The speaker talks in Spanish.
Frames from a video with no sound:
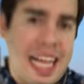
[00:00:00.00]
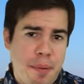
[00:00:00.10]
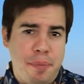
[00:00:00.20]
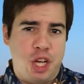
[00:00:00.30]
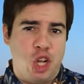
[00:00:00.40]

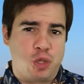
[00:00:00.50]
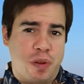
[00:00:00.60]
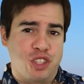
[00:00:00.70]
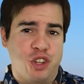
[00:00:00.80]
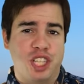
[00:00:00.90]
cambio, los
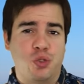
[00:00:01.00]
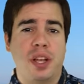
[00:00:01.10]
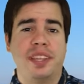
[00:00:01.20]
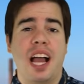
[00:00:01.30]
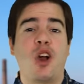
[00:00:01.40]
profesores
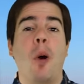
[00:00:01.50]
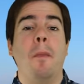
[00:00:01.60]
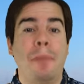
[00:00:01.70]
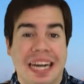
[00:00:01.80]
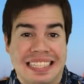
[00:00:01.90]
cuentan con
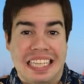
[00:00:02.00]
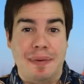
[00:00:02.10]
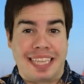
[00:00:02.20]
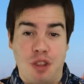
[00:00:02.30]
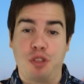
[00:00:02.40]
más
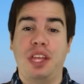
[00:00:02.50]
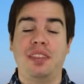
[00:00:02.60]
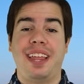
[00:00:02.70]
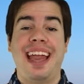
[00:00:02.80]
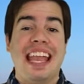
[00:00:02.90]
libertad
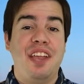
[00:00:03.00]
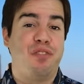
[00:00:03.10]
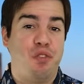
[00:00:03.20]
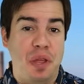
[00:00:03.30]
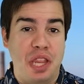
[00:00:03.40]
docente e
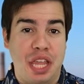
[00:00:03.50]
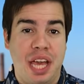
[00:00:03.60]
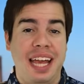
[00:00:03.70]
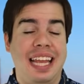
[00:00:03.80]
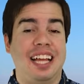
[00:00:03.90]

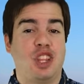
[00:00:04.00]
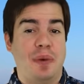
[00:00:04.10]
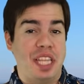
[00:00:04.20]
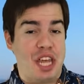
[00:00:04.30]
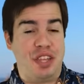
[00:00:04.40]
influencia en la
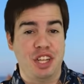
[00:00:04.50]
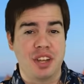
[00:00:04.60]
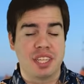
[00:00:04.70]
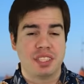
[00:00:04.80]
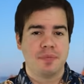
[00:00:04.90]
toma de
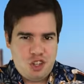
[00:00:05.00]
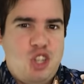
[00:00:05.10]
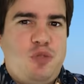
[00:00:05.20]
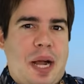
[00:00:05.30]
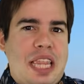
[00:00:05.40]
decisiones. ¿No
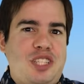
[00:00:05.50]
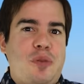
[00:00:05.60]
os parece